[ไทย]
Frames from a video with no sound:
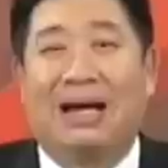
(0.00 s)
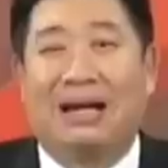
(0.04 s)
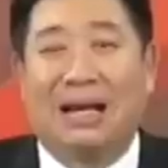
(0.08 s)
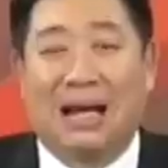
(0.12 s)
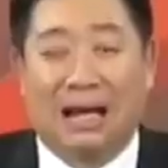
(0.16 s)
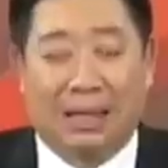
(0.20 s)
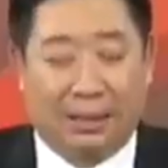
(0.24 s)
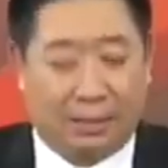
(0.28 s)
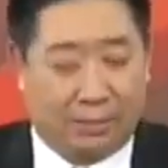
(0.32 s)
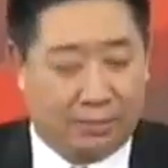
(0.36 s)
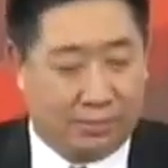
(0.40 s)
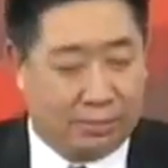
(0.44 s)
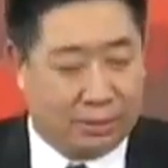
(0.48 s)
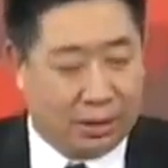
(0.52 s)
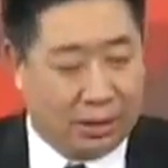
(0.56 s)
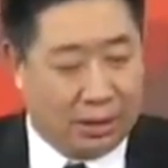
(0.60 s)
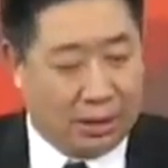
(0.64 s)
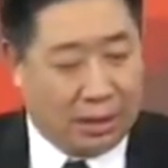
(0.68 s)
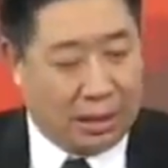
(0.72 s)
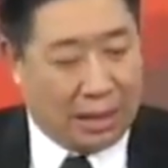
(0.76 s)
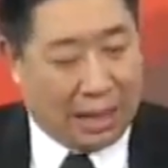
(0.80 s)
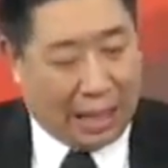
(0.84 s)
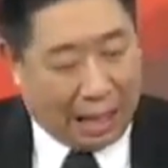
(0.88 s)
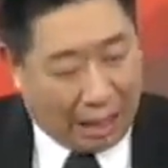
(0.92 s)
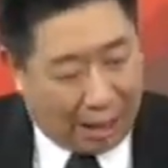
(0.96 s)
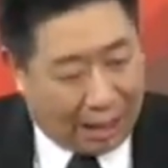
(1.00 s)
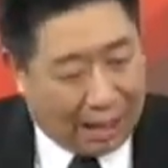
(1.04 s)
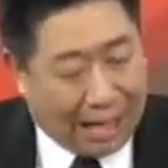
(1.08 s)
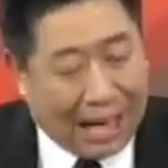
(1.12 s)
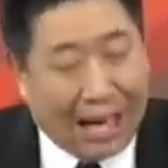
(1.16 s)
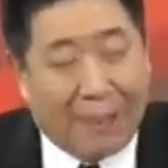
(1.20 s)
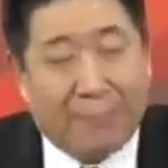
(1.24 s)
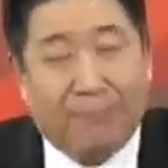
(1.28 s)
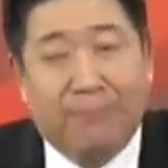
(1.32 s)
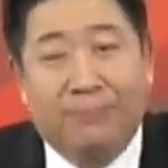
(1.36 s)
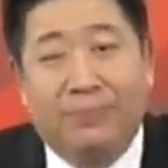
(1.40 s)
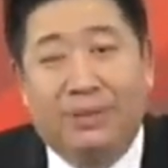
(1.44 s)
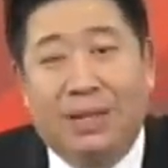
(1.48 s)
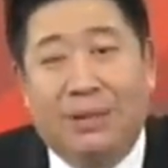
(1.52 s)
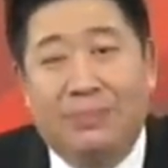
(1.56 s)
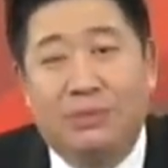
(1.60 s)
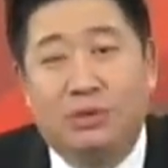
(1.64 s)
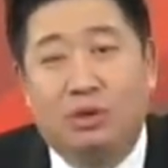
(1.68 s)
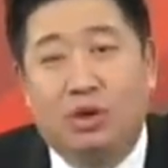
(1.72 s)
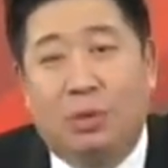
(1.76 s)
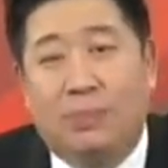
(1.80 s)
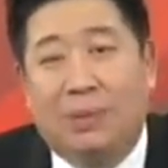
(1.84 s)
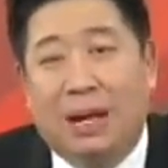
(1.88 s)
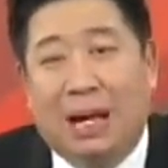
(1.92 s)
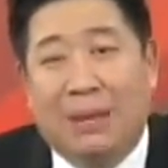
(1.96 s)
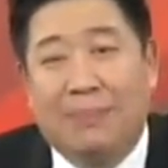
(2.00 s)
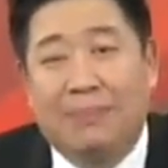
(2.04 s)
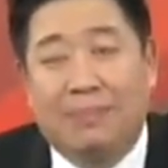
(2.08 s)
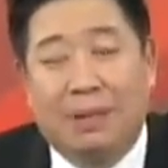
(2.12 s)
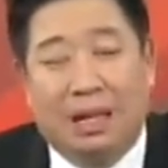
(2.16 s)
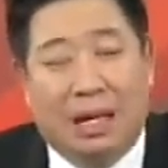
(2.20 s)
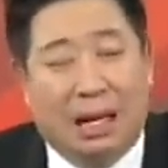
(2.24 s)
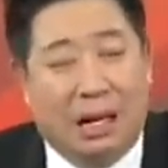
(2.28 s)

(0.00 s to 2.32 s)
กนักเอาละครับท่านผู้ชมครับ